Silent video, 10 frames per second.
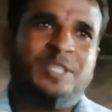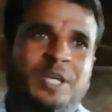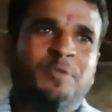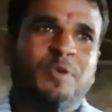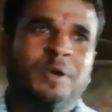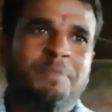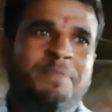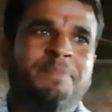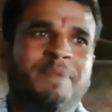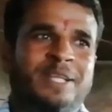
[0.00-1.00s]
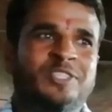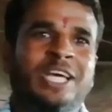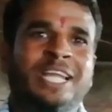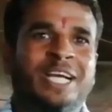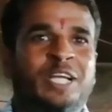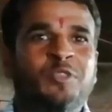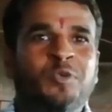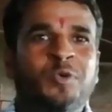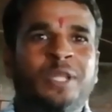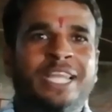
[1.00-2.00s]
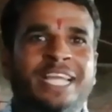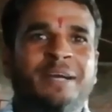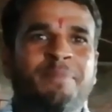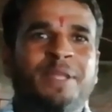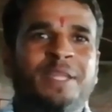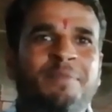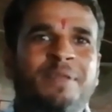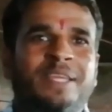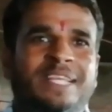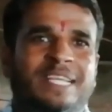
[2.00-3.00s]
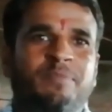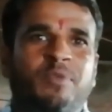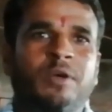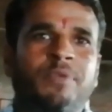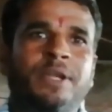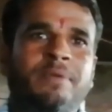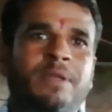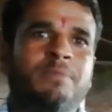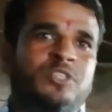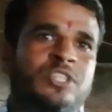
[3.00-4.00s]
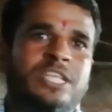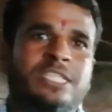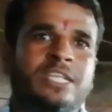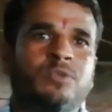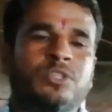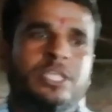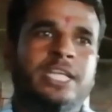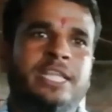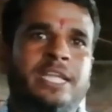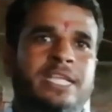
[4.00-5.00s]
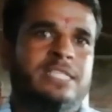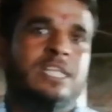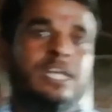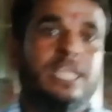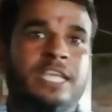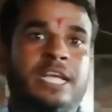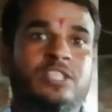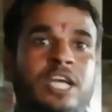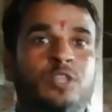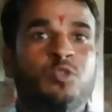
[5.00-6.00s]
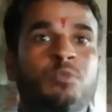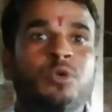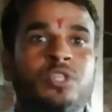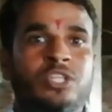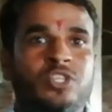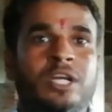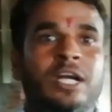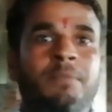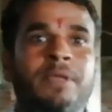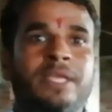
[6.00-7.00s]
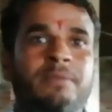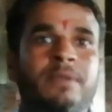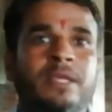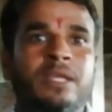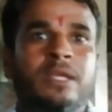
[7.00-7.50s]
सर वो अब अच्छा लगा तो खोल लिया अपन ने भी प्रॉफिटेबल बिजनेस है और सही तरीके से अगर किया जाए तो बहुत ही अच्छा काम है ये भी